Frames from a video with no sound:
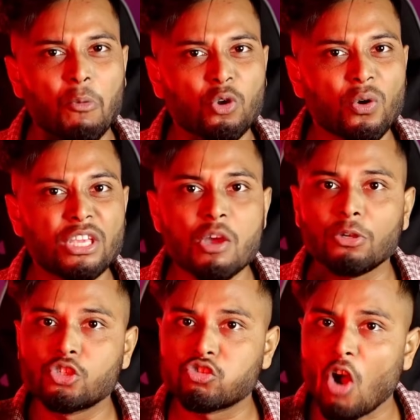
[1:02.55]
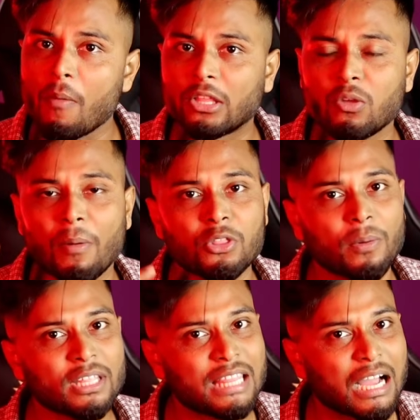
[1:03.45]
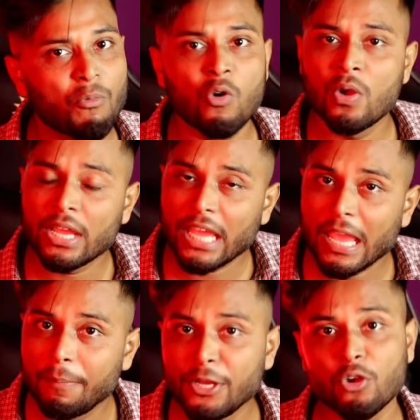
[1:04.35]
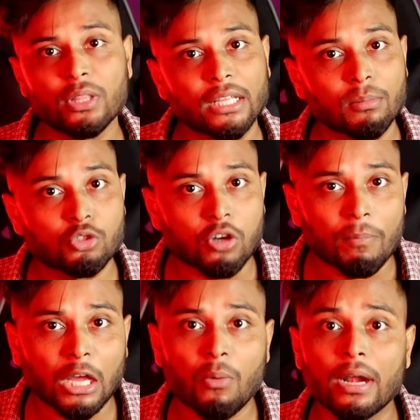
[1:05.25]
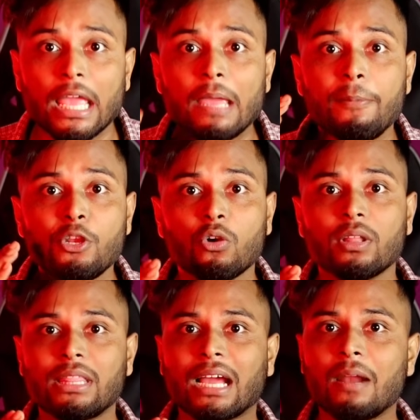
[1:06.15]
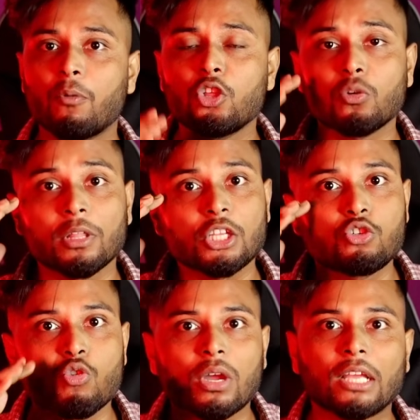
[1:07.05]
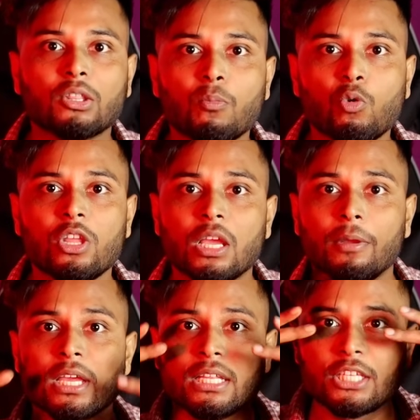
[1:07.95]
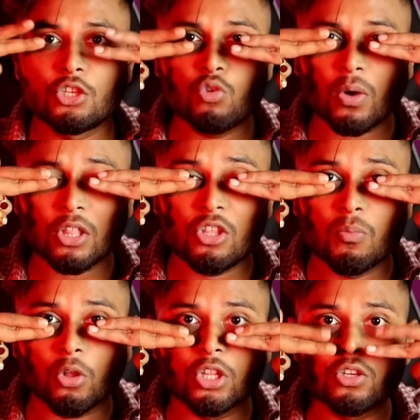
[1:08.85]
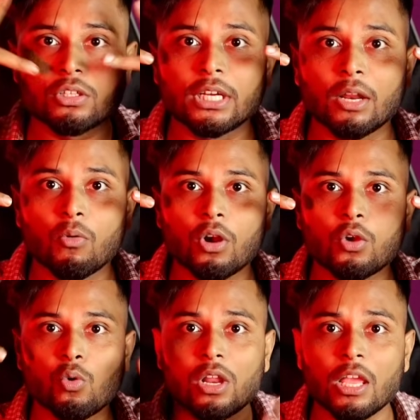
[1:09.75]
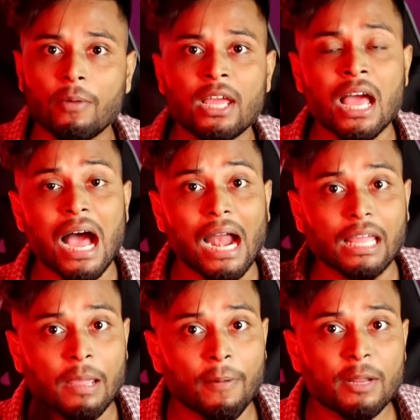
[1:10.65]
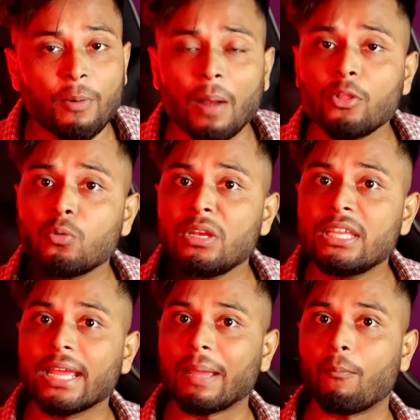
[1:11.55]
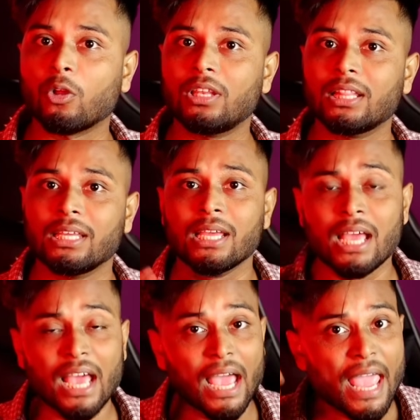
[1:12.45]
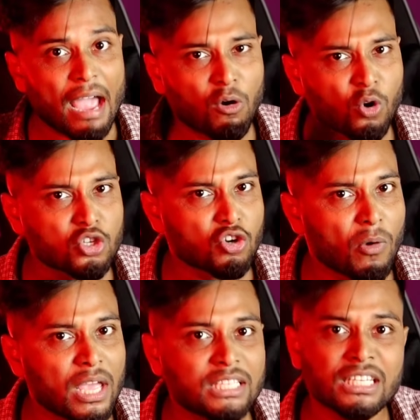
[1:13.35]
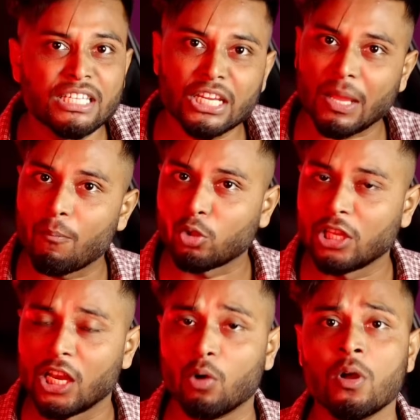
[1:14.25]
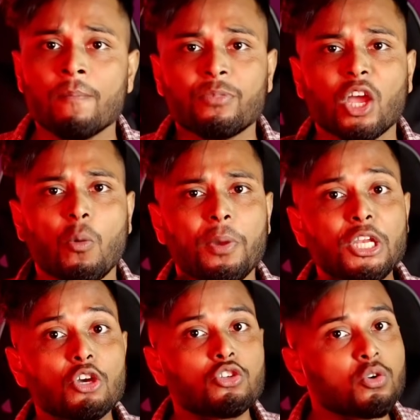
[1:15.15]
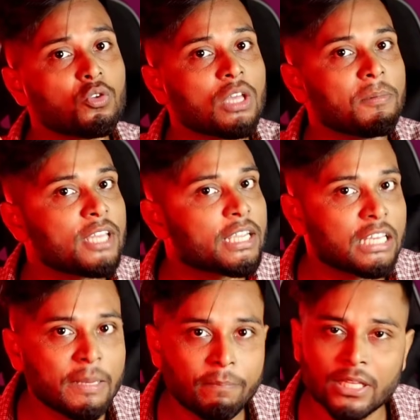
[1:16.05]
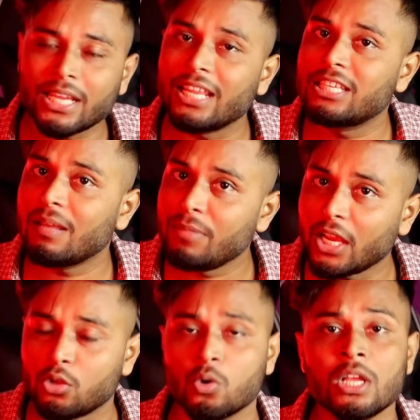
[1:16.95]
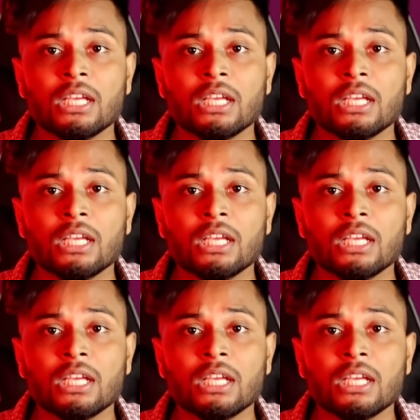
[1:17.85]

কেমন করে কি হবে সব একদম আমি তোমাদের দেখাবো এই ভিডিওতে একদম সব দেখাবো আর এই ভিডিওটা দেখার পরই তোমাদের চোখ একদম খুলে যাবে যে চোখ এতদিন বন্ধ ছিল সেটা এরকম করে খুলে যাবে আর এবারই পারবে তুমি নিজেকে বদলাতে হ্যাঁ এখনও সময় আছে নিজেকে বদলে নাও দেখো ভিডিও শুরুতে আমি যেই ক্লিপটা চালিয়েছিলাম দেখেছো